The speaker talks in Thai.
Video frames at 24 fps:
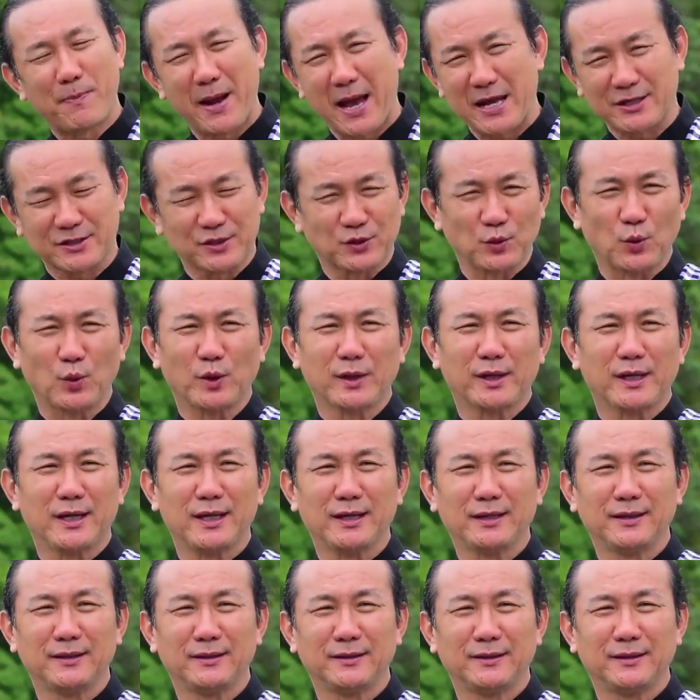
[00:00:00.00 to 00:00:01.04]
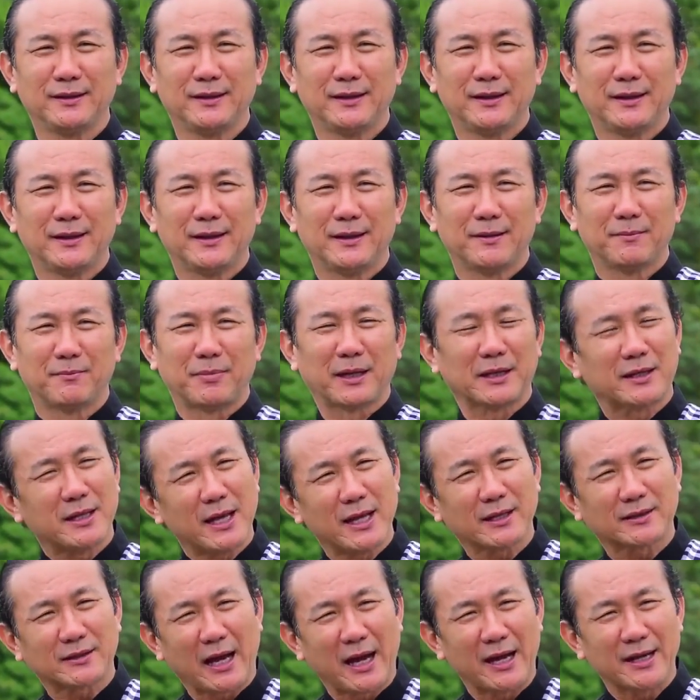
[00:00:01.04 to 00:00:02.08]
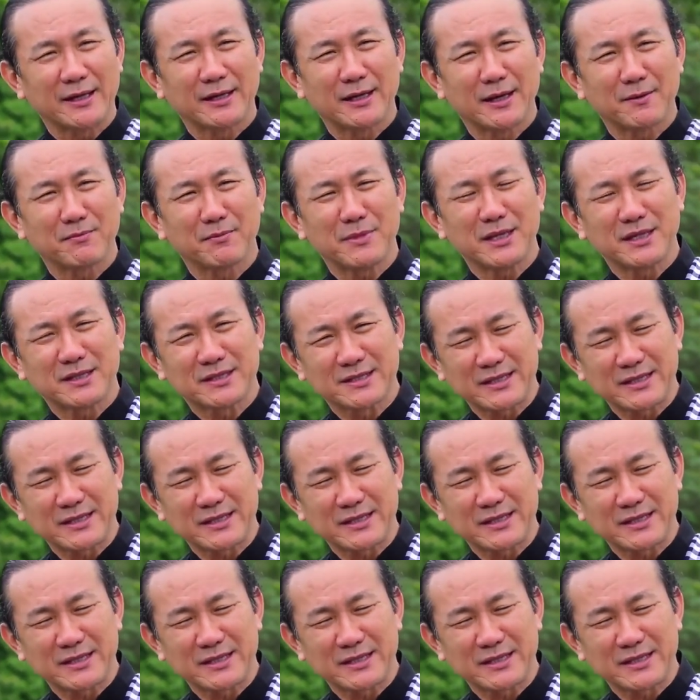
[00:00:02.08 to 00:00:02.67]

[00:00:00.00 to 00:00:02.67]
1980 นั้น ประเทศไทยนั้นมี